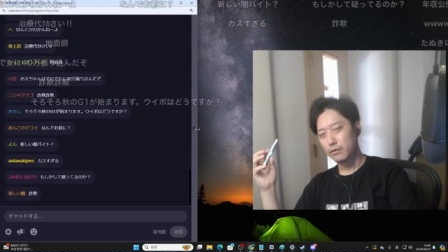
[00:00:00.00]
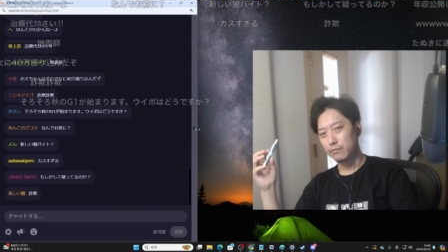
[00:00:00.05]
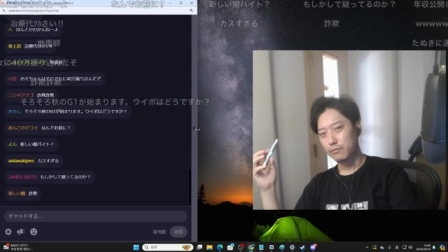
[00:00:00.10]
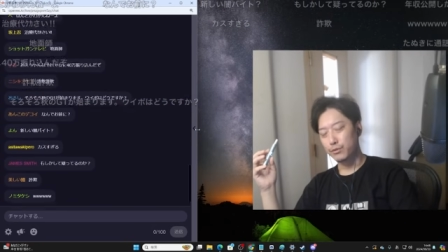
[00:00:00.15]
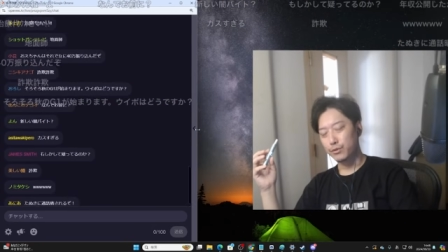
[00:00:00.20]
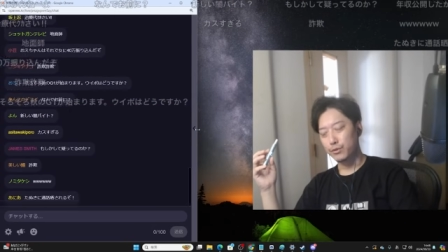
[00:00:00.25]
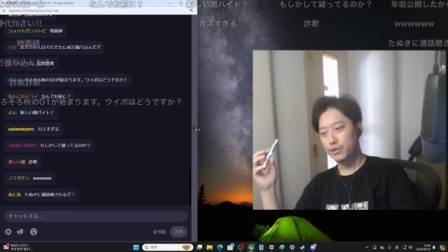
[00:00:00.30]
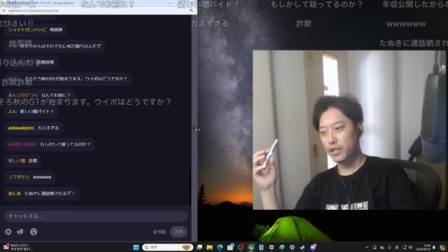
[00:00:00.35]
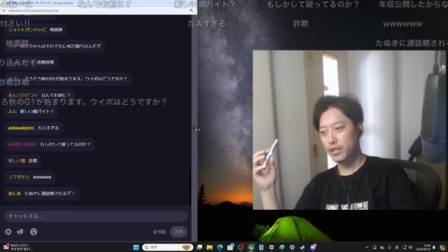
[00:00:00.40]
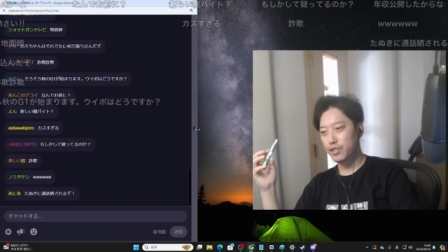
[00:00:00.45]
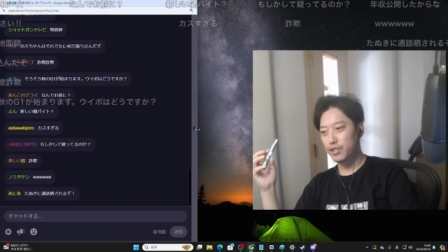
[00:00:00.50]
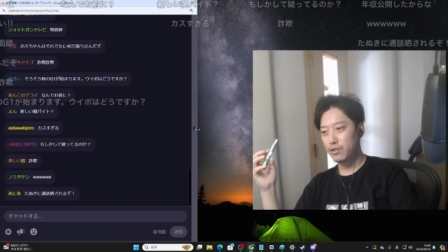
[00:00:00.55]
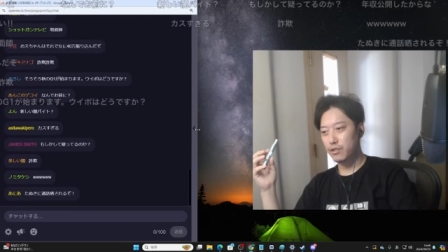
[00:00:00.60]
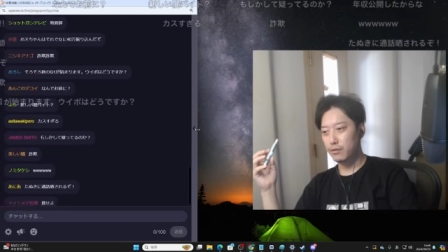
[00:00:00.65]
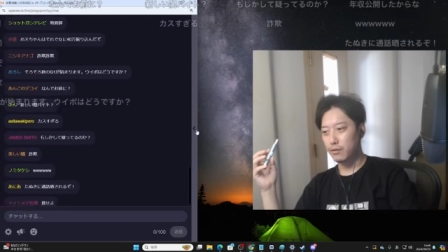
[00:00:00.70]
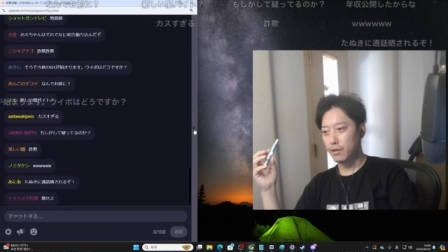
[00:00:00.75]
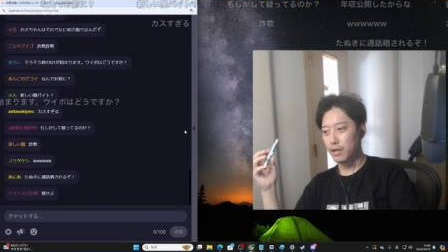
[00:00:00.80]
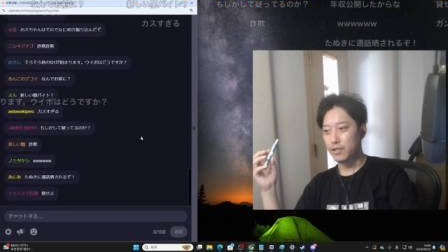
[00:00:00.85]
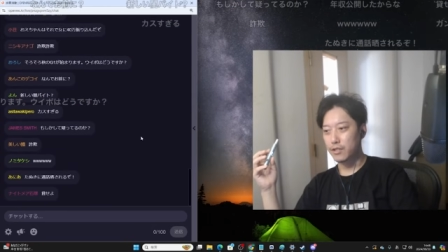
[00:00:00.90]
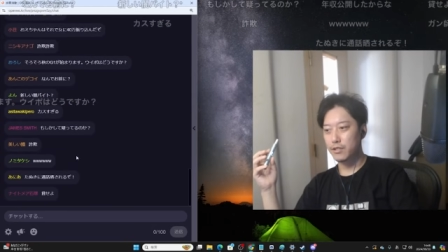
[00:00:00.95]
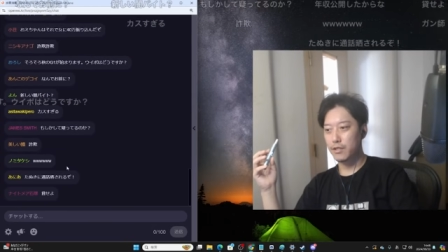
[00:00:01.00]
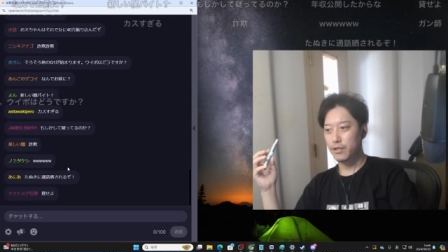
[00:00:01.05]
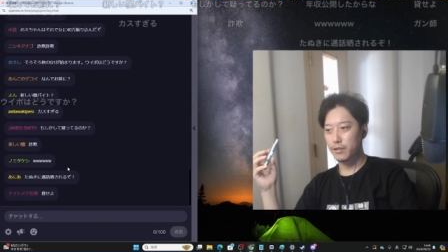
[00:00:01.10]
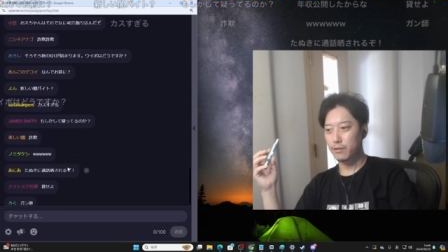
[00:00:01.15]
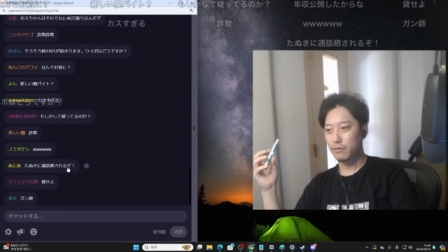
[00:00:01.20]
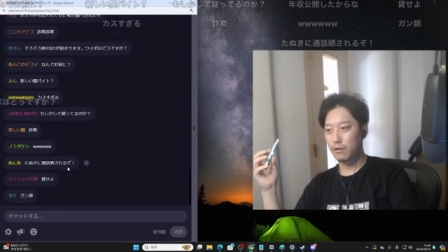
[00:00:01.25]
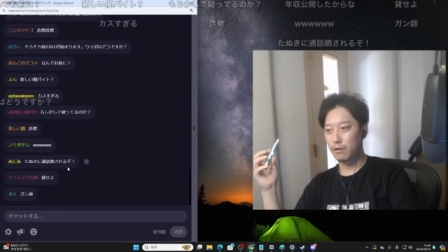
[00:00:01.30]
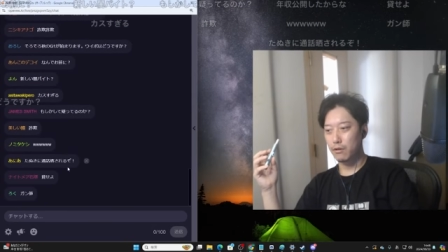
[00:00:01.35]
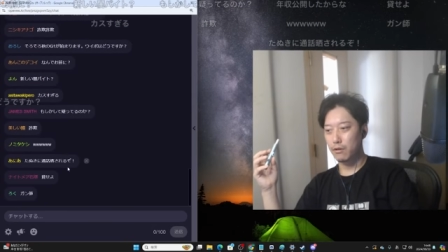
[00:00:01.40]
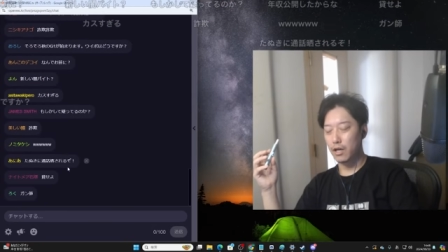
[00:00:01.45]
難しいよ貸せない
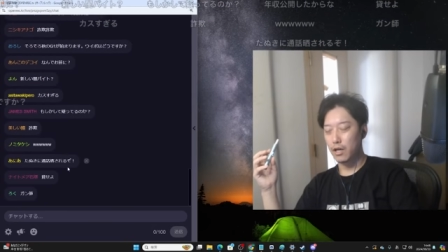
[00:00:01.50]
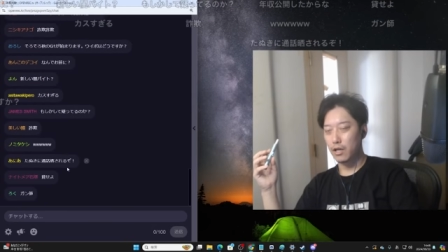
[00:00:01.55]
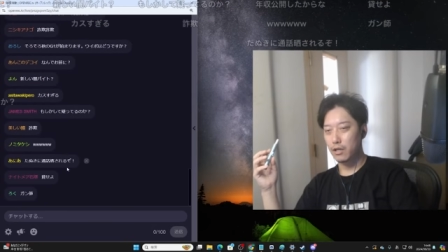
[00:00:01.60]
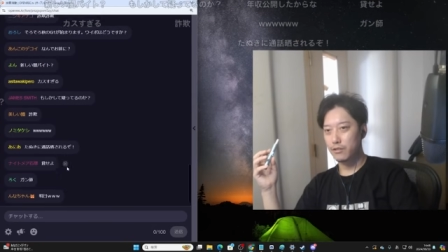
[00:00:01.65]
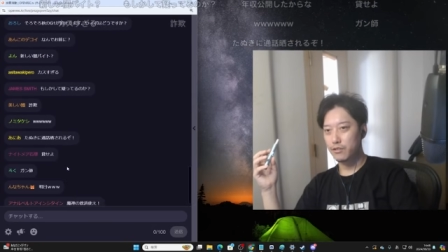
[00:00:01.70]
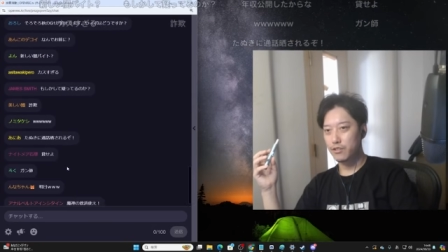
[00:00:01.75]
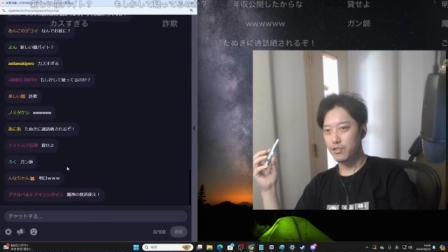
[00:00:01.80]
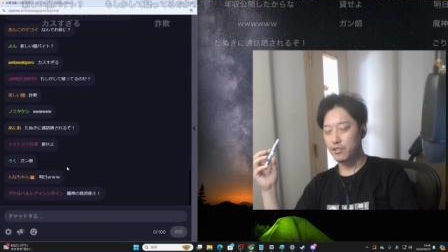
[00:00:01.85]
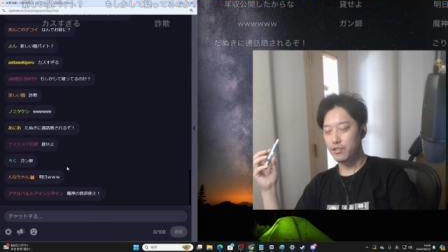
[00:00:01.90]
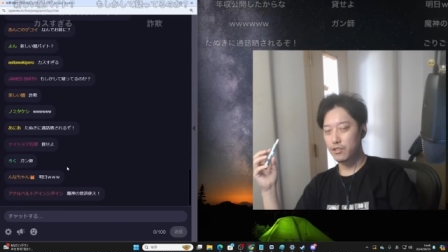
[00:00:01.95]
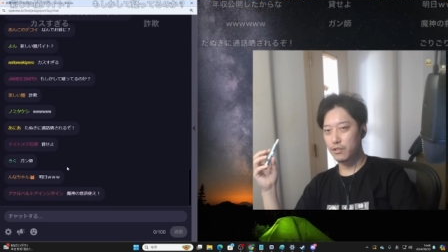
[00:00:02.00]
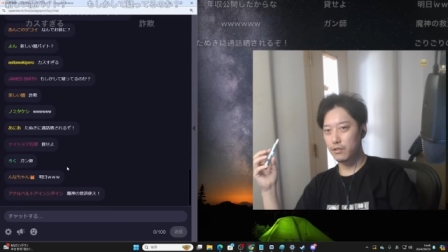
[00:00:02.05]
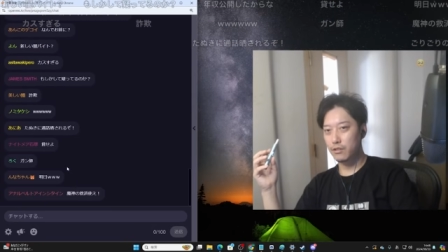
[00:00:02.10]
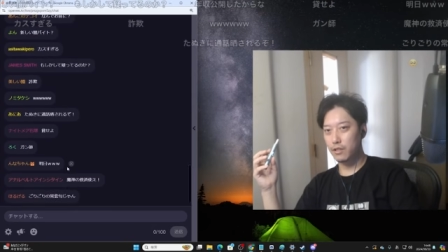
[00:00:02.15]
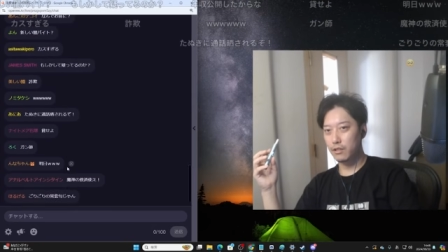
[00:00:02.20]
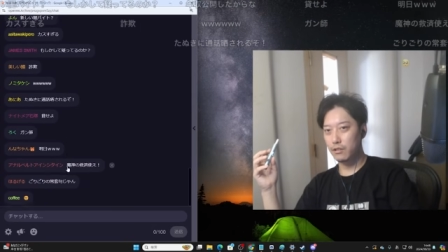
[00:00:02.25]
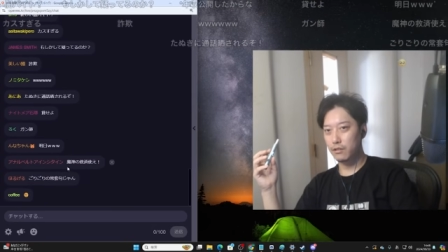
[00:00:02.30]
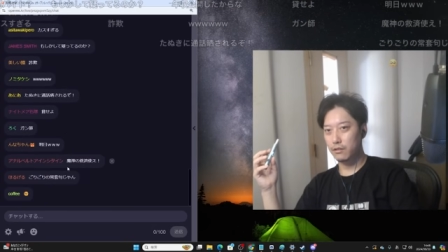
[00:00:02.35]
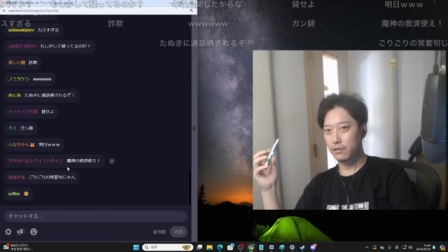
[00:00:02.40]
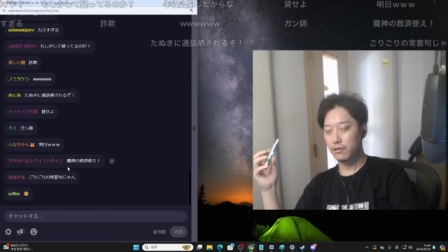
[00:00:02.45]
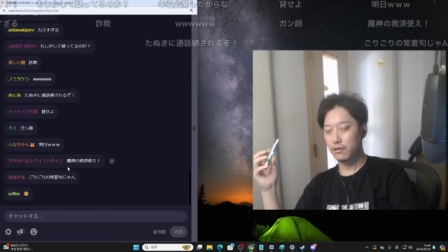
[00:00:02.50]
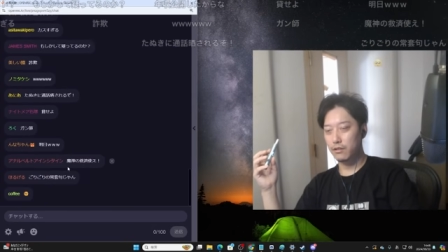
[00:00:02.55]
よ俺は知人だっ